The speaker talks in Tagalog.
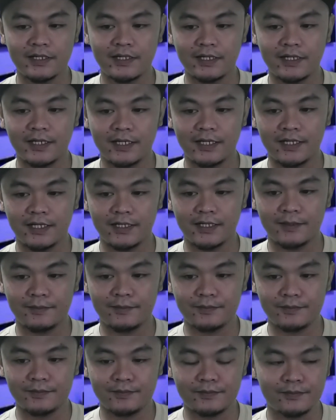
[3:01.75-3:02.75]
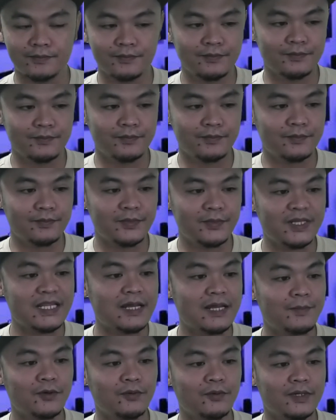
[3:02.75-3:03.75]
uh,
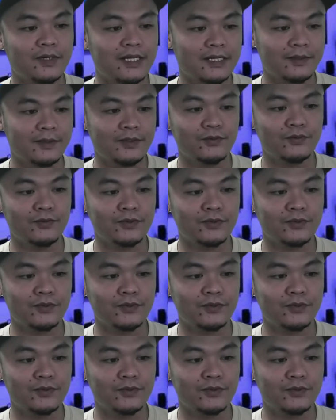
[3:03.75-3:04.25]
pinapawala, inunti,